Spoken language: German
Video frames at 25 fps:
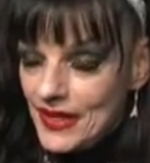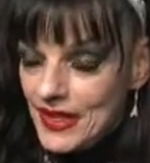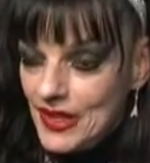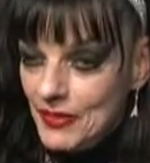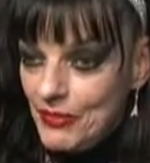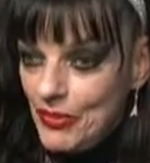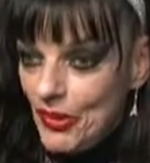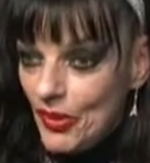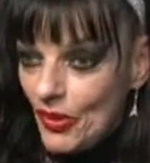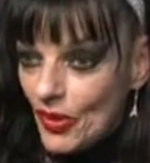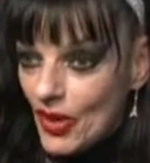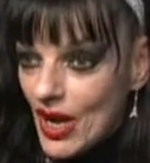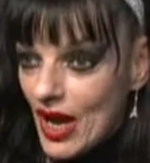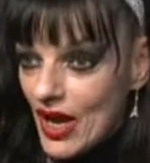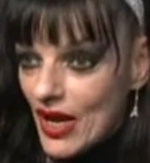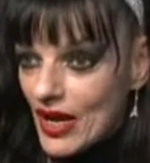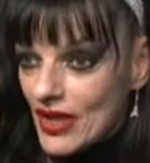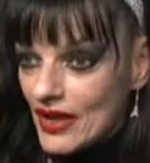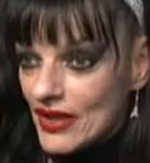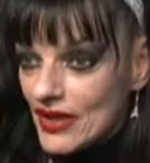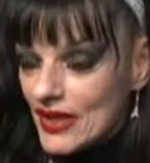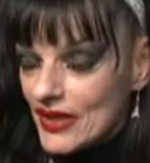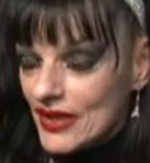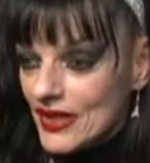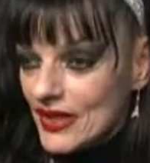Die
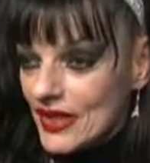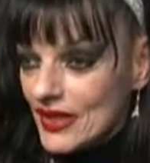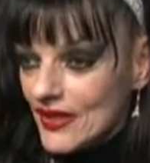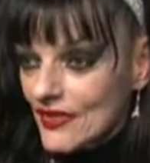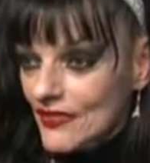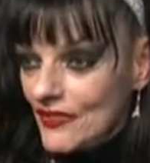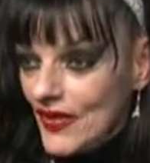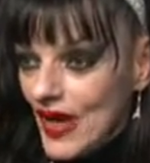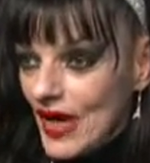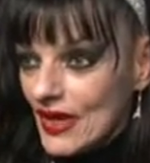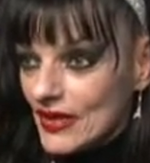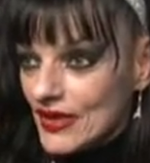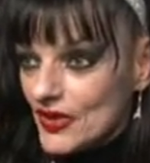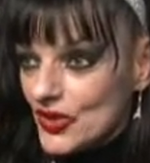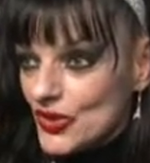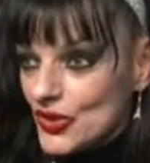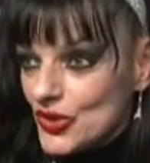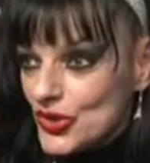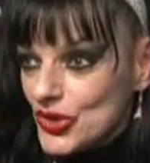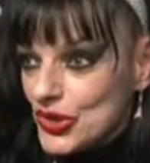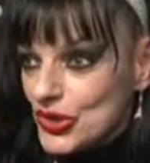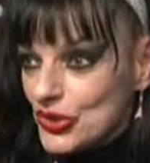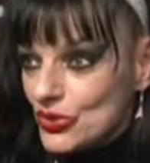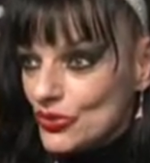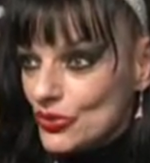Bürger
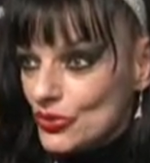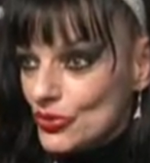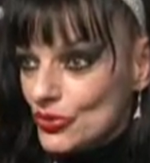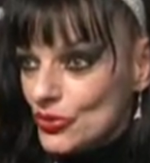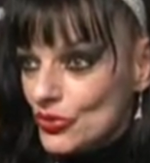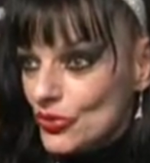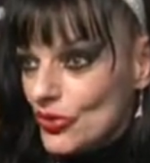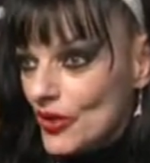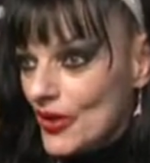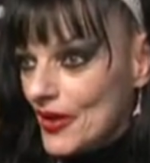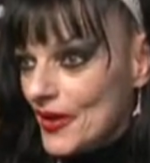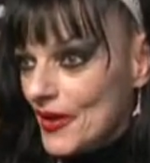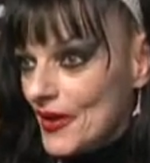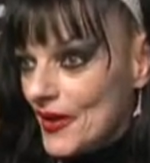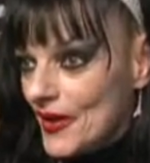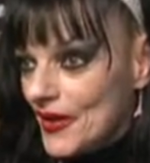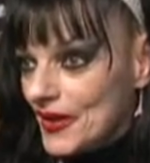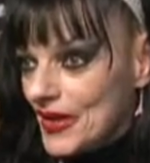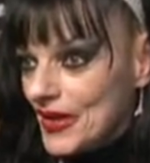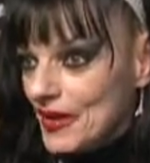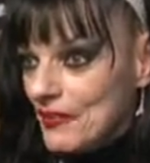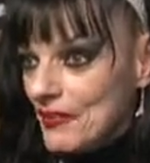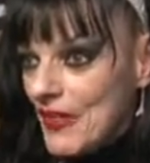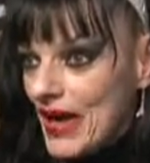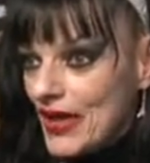werden zu
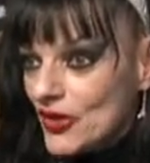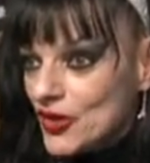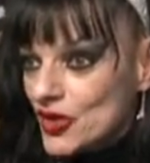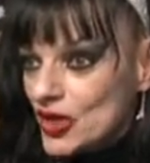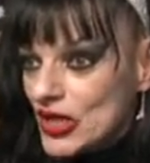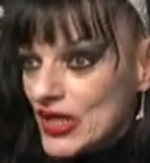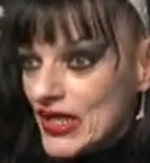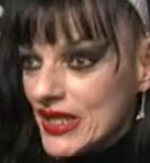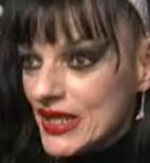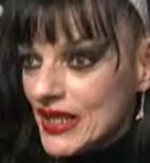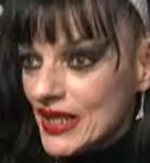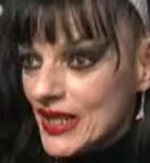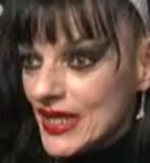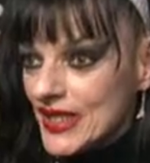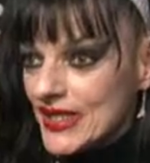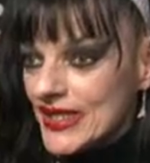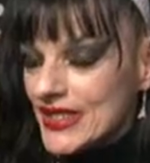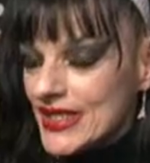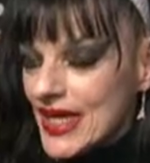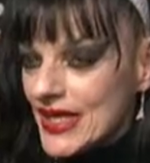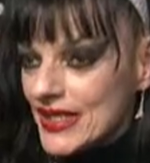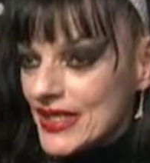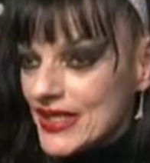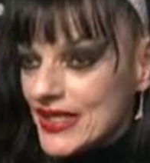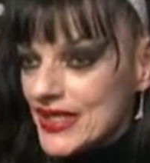den menschlichen
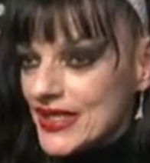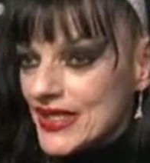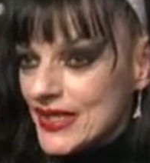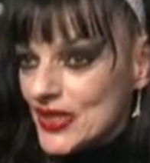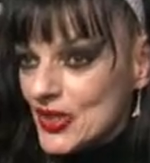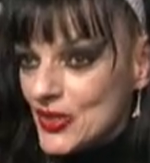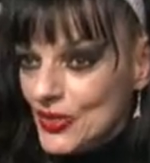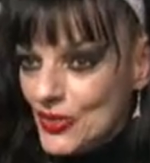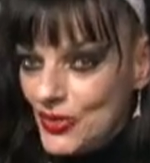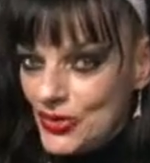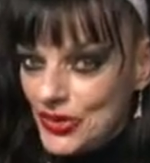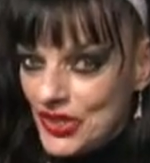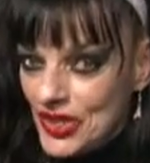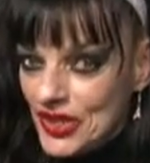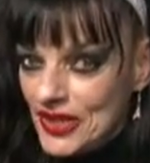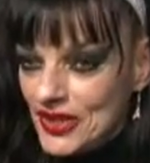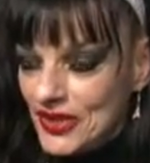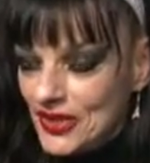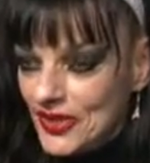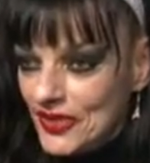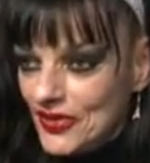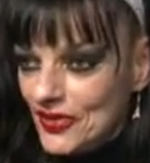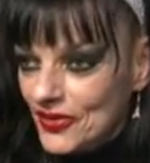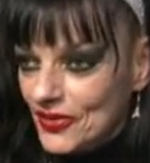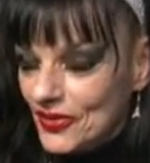
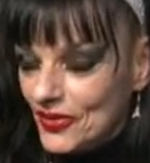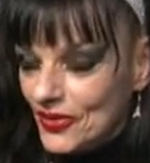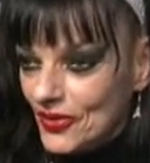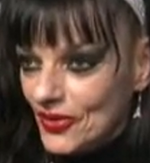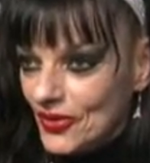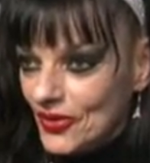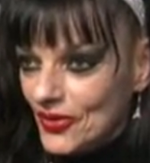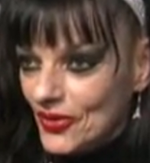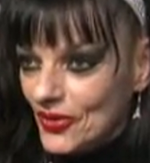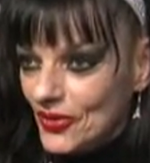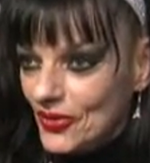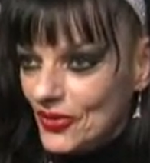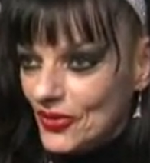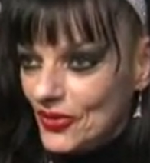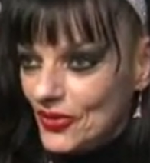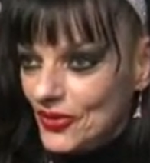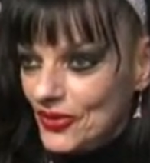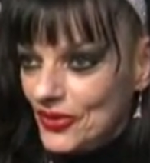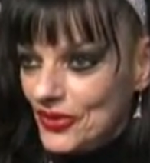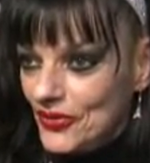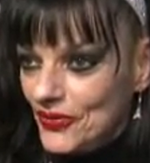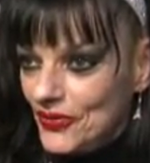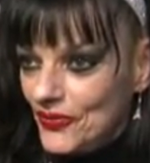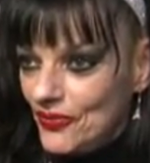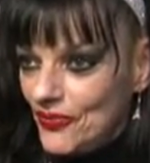Gesetzeshütern
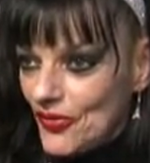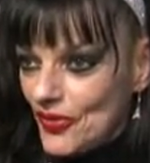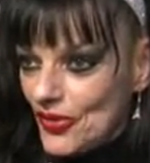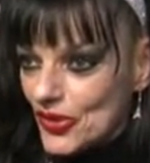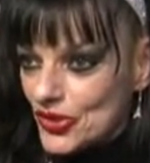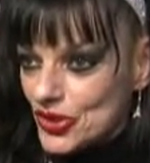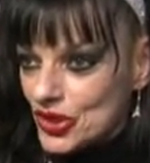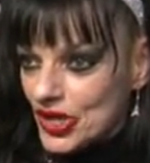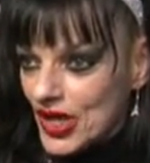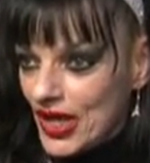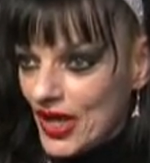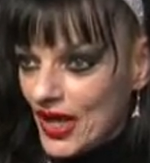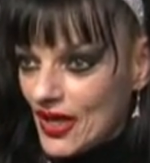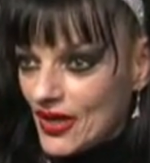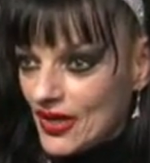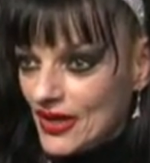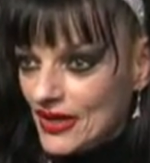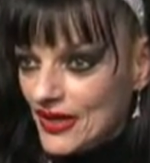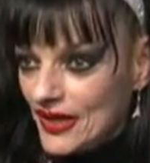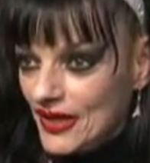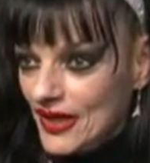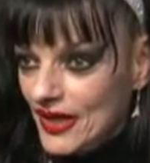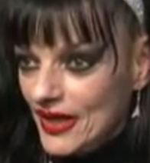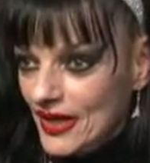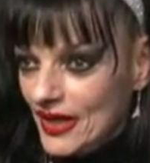und
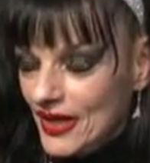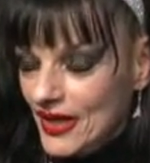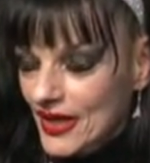Vollstreckern.